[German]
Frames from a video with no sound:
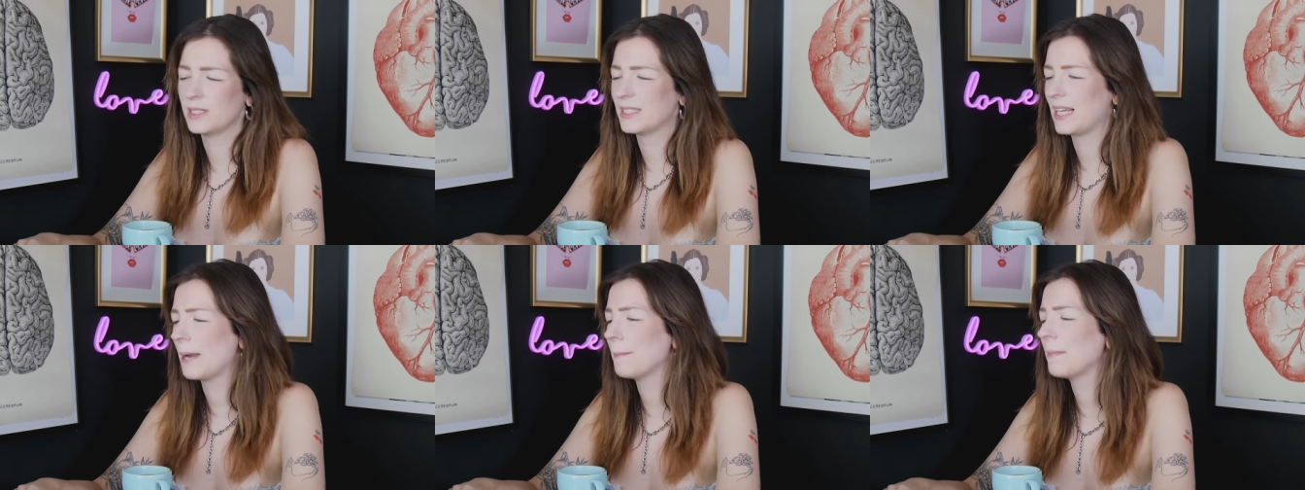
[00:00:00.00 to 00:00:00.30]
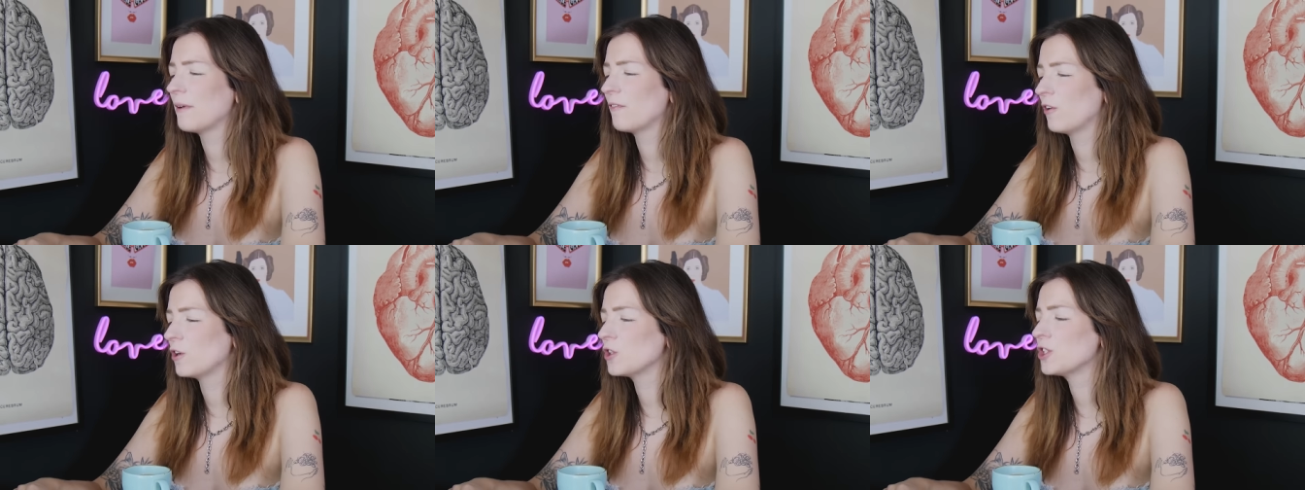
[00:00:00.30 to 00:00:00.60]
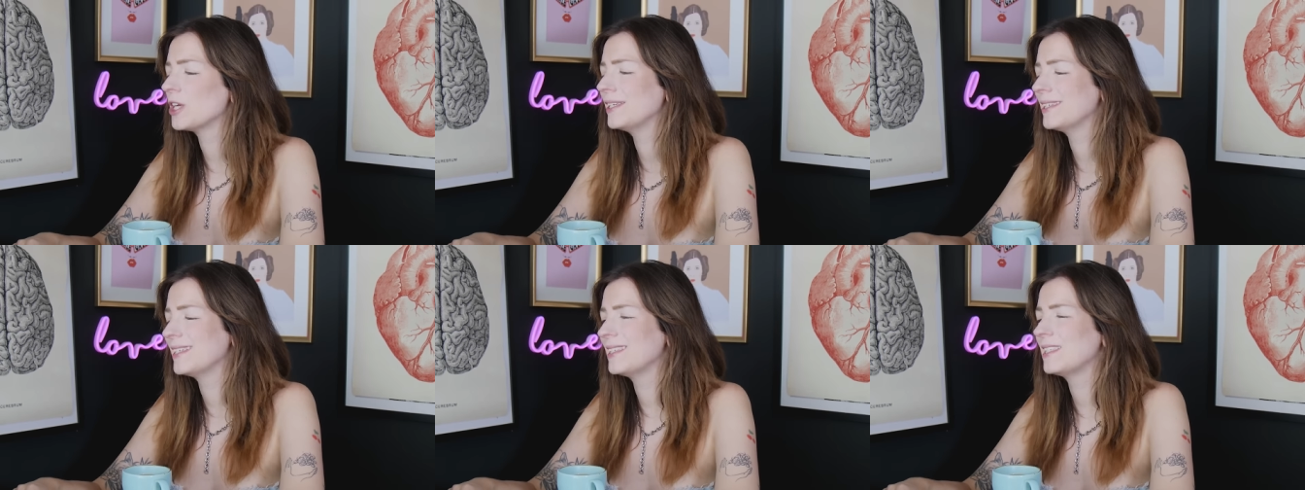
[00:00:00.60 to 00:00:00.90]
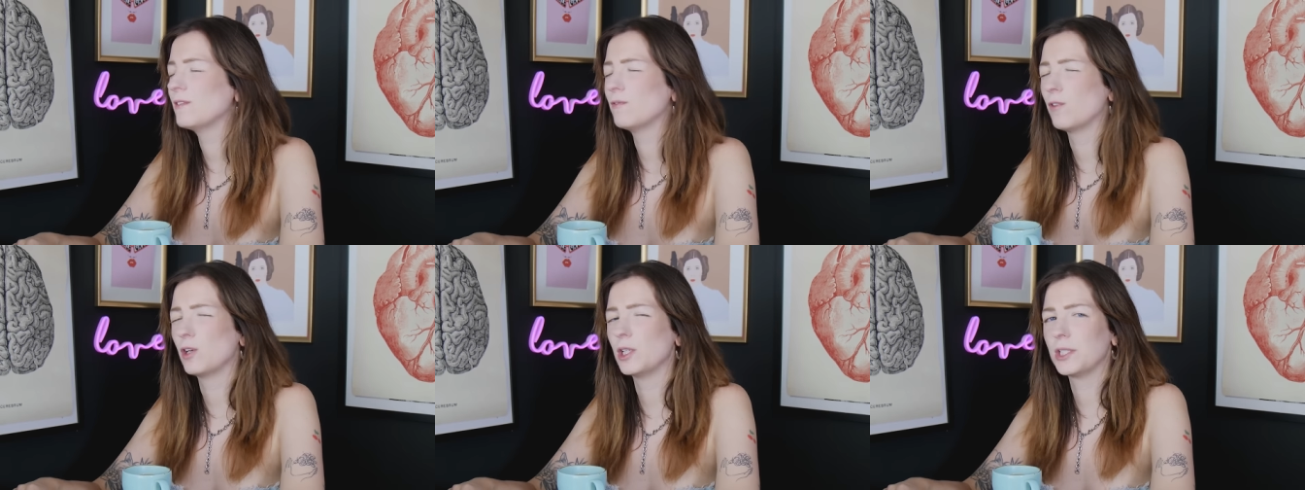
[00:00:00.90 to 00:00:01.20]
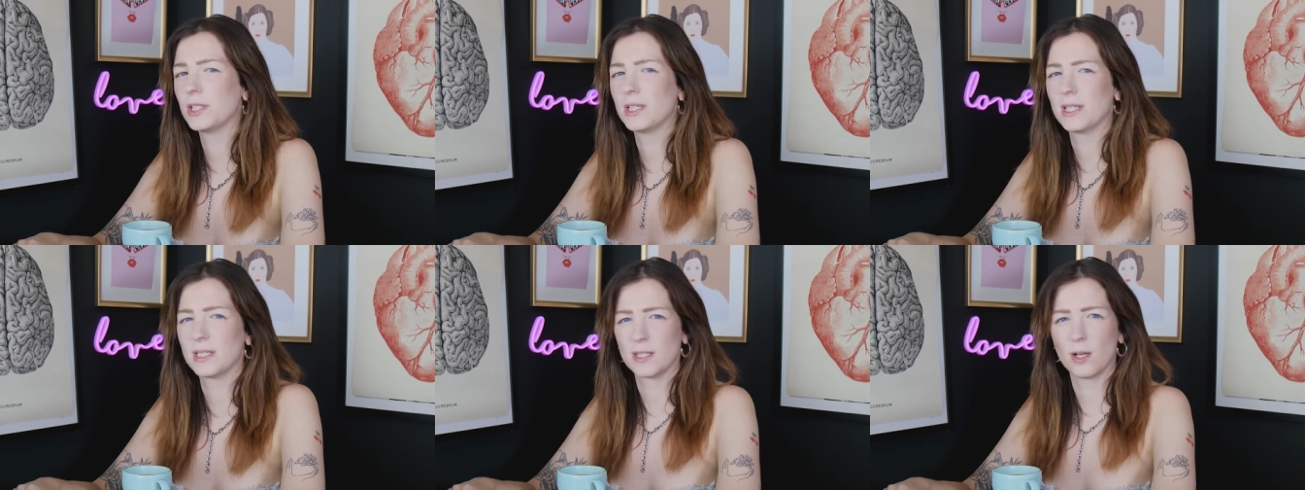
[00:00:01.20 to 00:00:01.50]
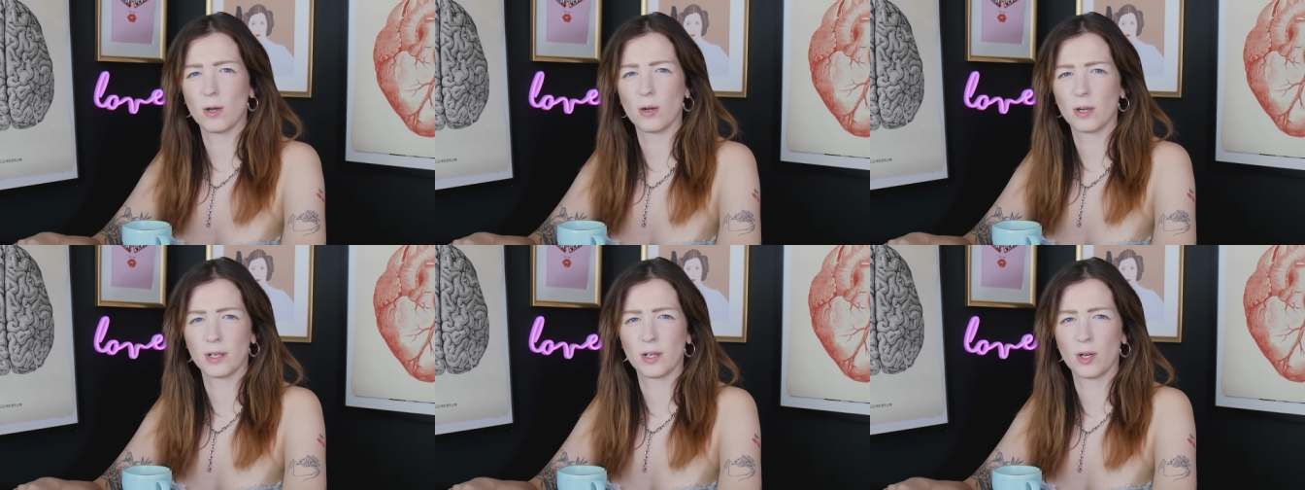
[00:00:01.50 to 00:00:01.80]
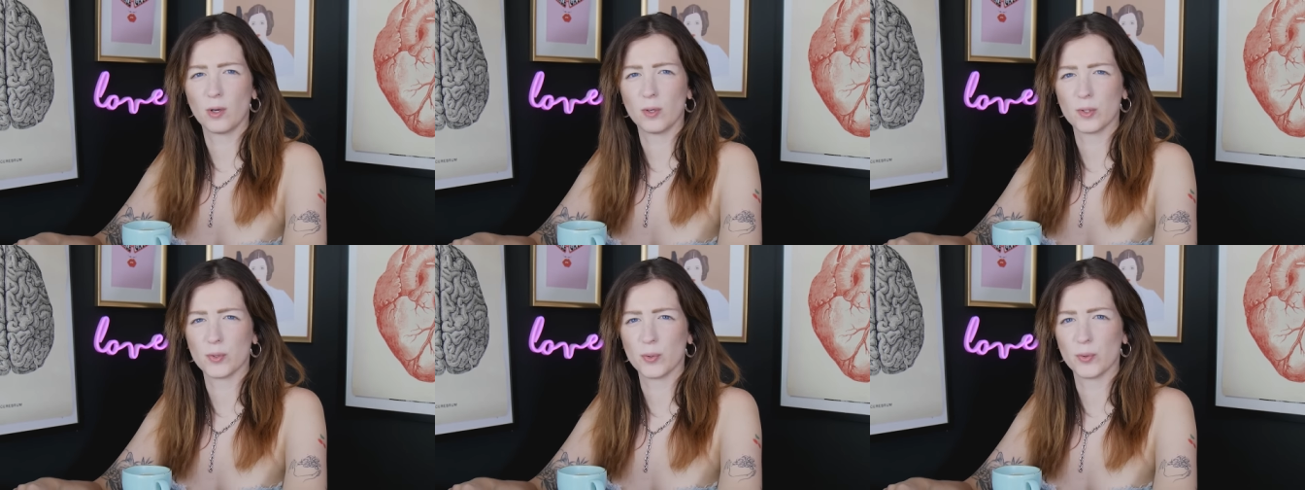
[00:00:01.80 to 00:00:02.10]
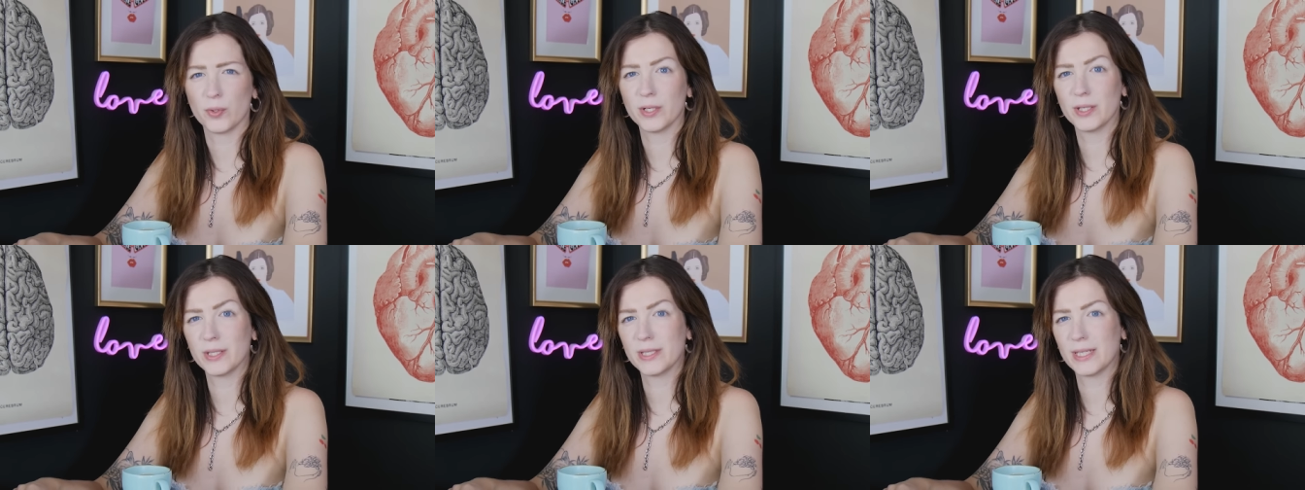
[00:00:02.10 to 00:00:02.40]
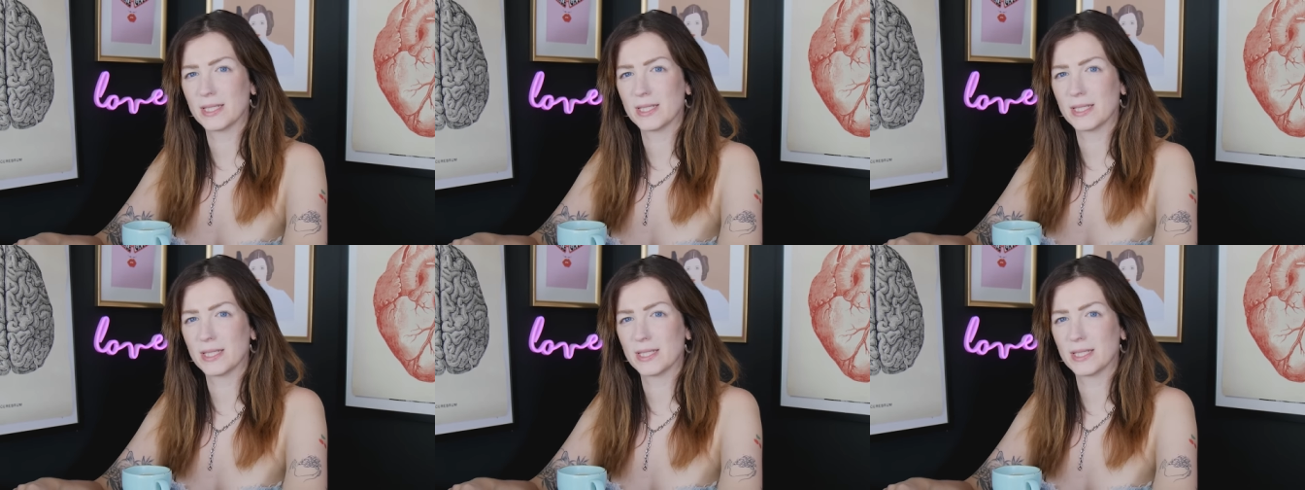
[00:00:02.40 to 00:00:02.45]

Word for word: Ich kann mir vorstellen, Daisy wollte das auch genauso, ne?